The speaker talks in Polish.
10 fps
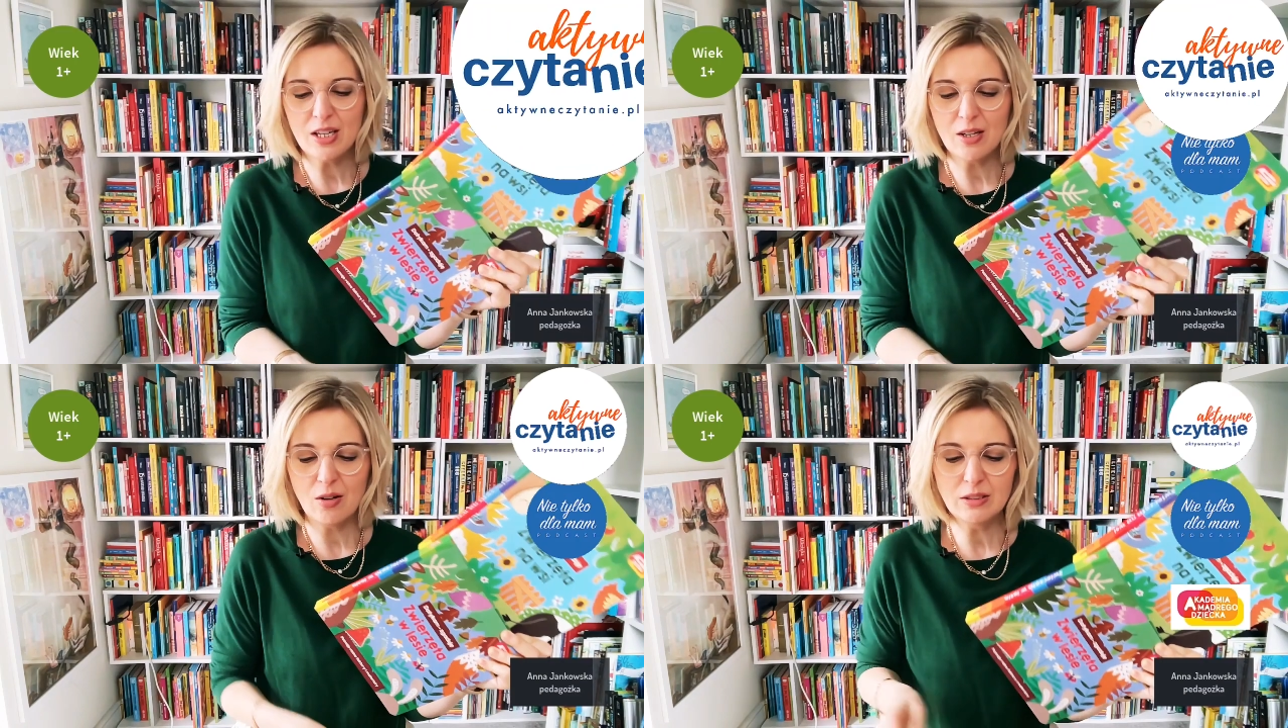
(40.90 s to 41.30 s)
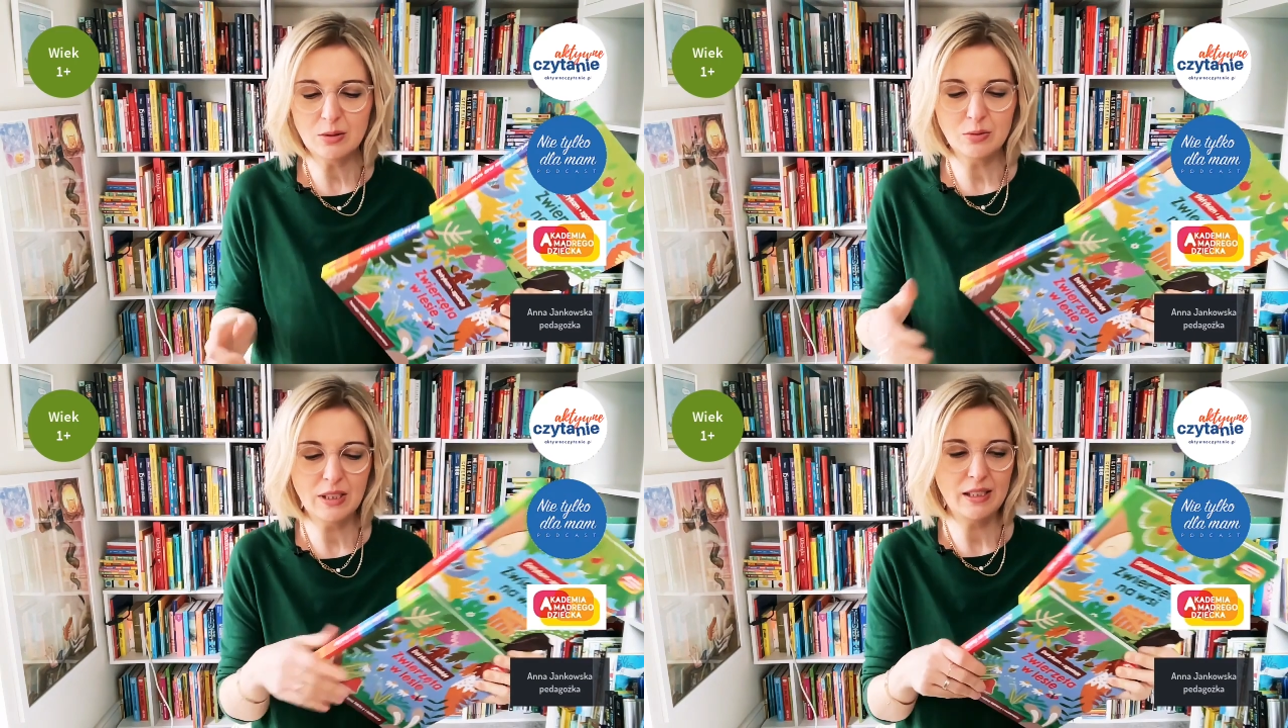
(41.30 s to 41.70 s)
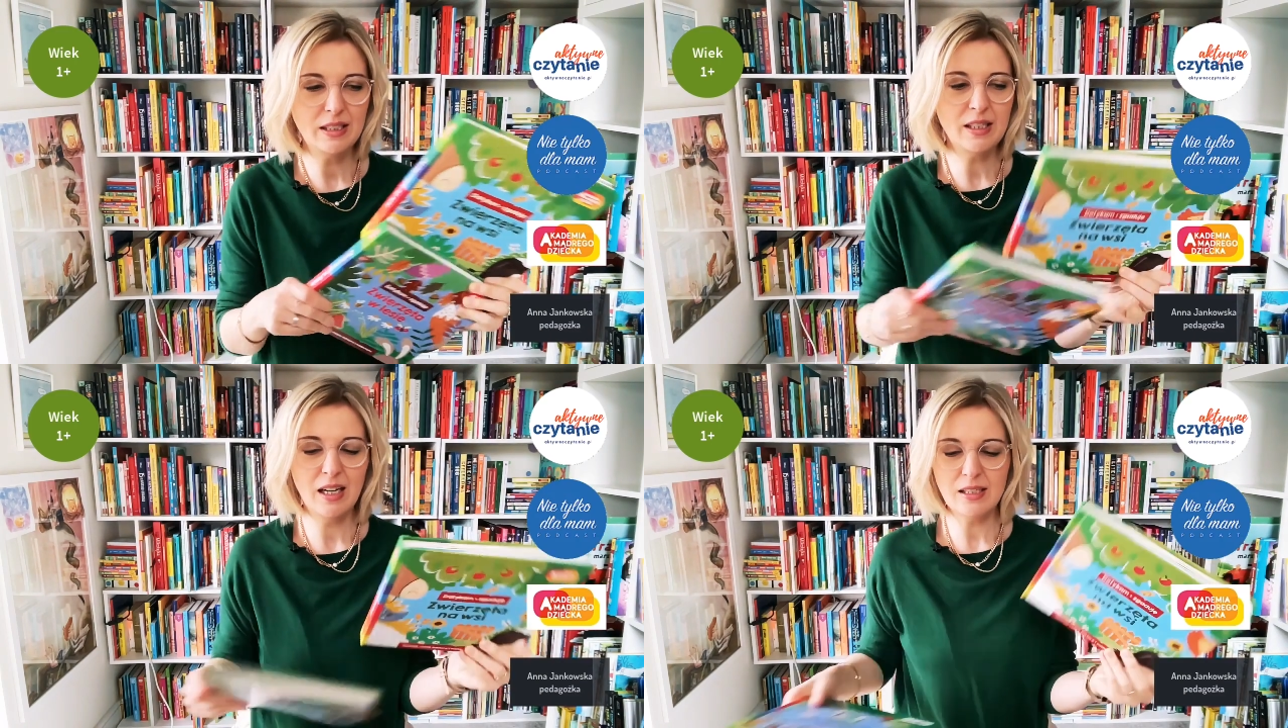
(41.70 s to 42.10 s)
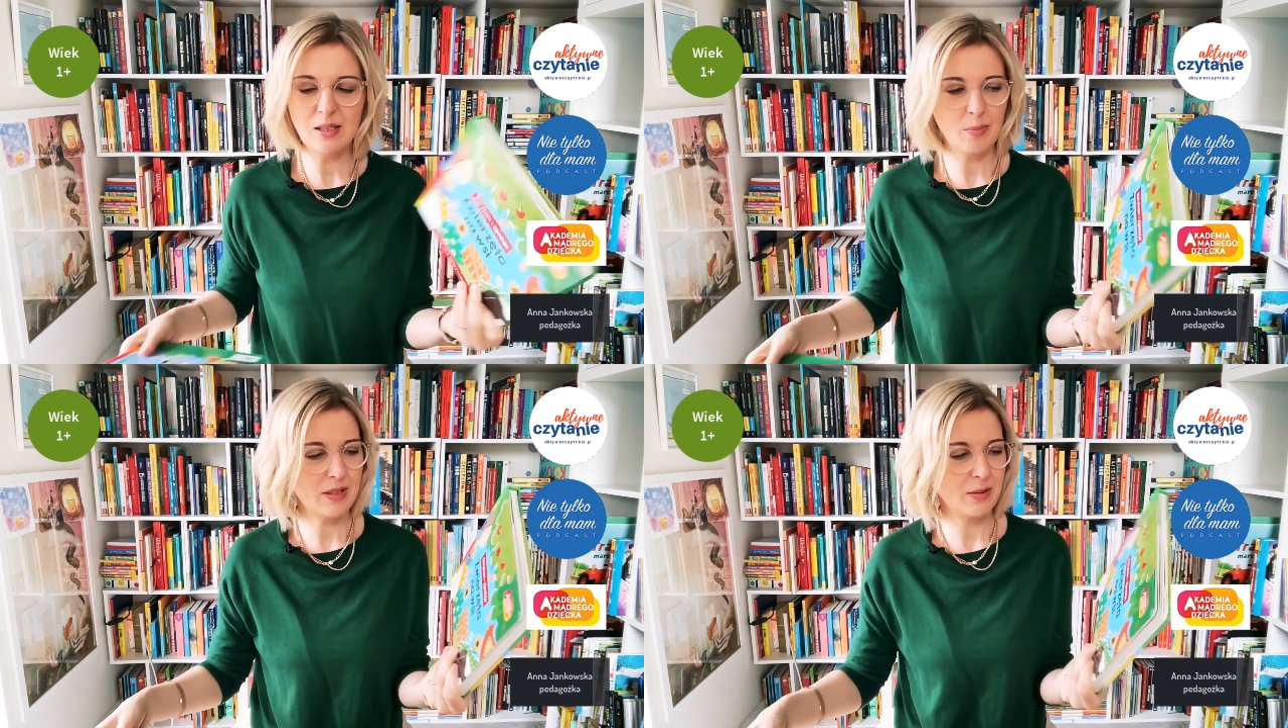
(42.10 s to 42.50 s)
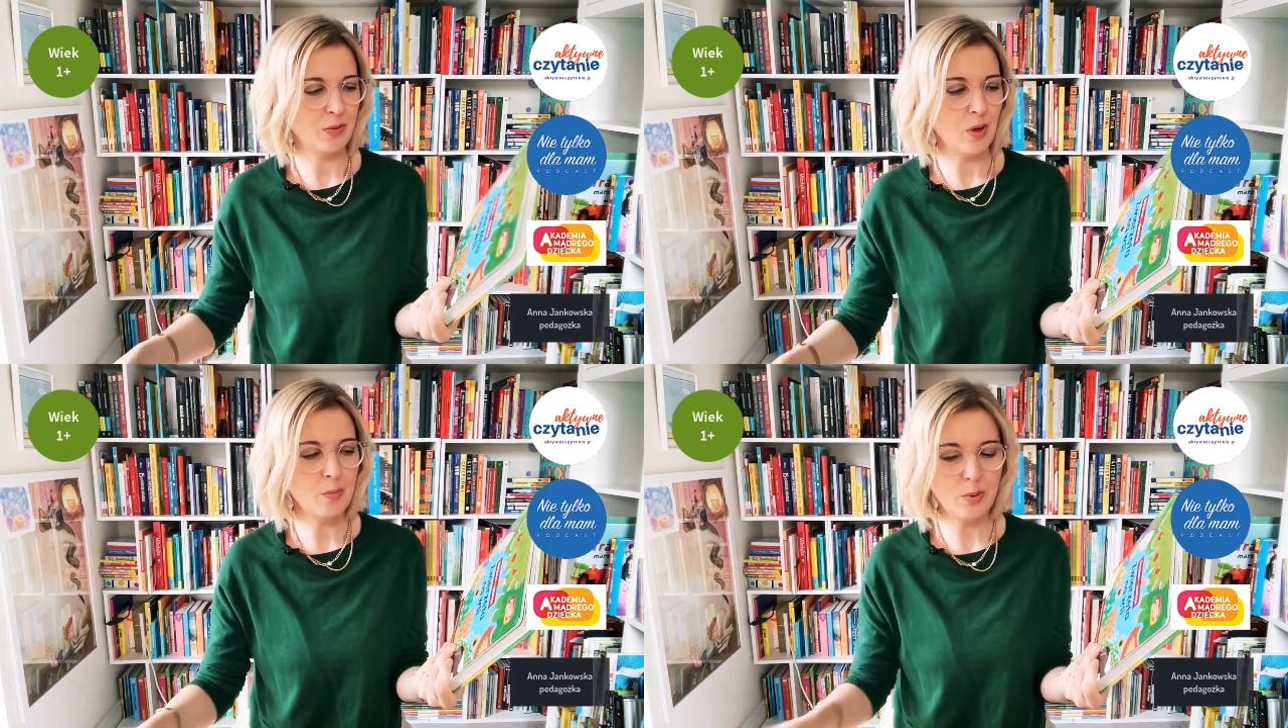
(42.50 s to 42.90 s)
jak one tutaj idealnie pasują.